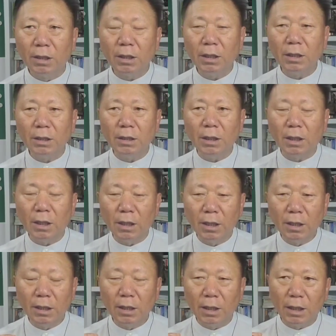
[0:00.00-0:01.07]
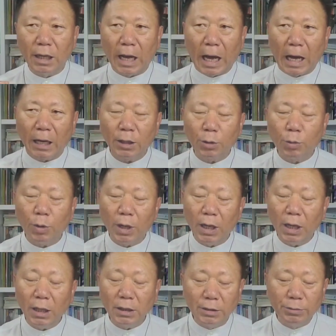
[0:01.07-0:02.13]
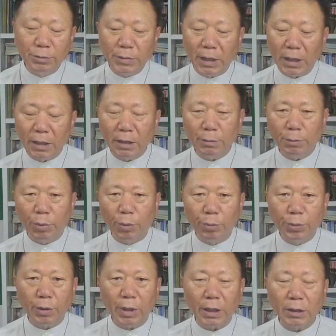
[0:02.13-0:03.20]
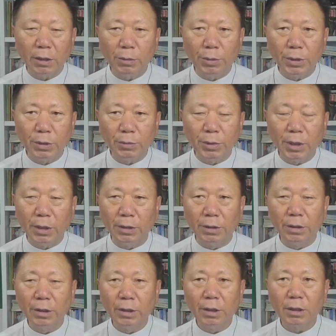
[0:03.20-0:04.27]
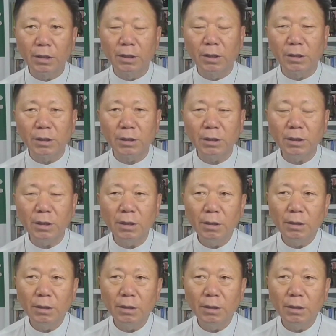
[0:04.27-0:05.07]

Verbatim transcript: 이, 이 어, 악과 음란이 보편화되어 버리면 그것이